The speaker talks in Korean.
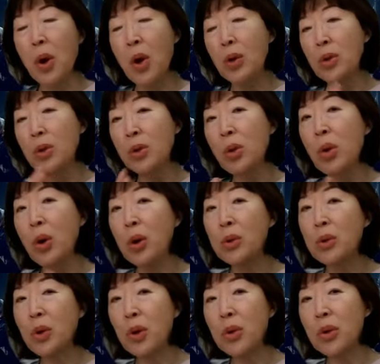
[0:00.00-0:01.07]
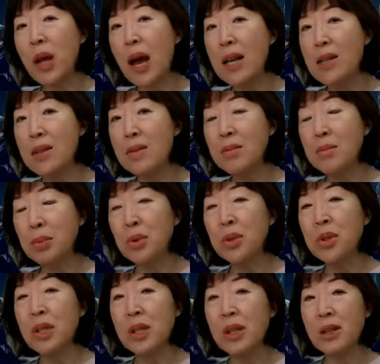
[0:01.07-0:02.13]
그런데 유독 어떤 한
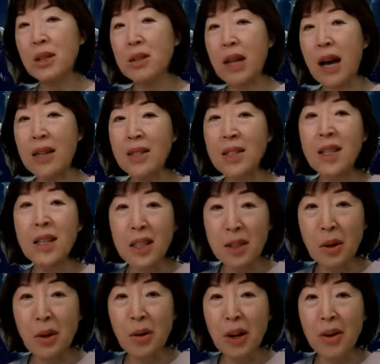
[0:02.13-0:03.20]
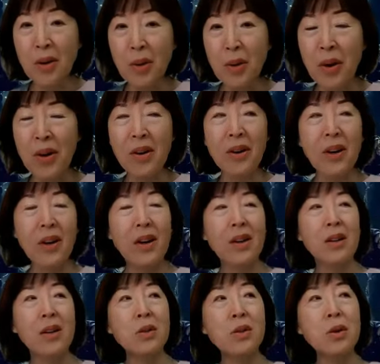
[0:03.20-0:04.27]
분이 낯이 익더라고요.
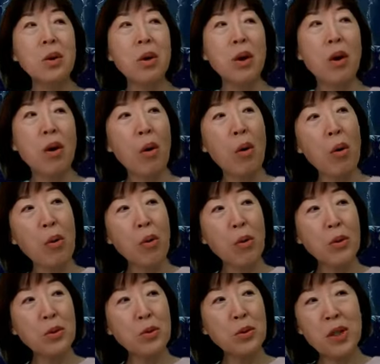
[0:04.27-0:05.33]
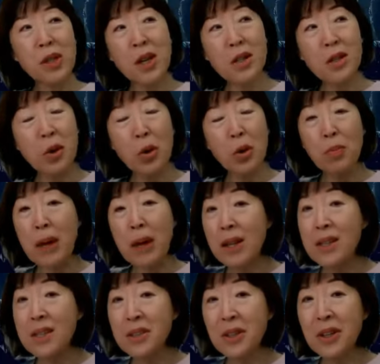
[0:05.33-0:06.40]
그래서, 어, 우리가
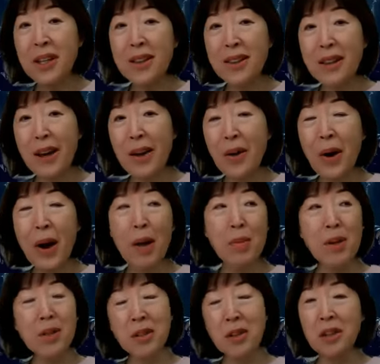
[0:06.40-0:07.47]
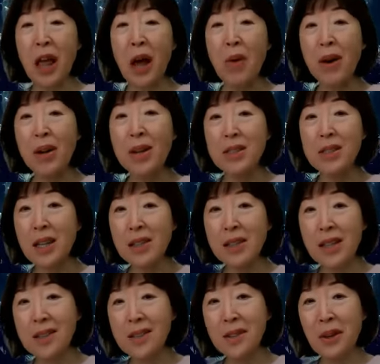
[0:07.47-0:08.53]
서로 만난 적이 있나요? 하면서 대화를
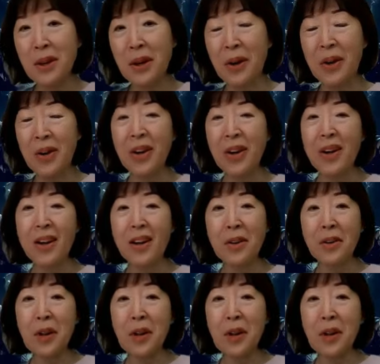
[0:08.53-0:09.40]
시작을 했어요.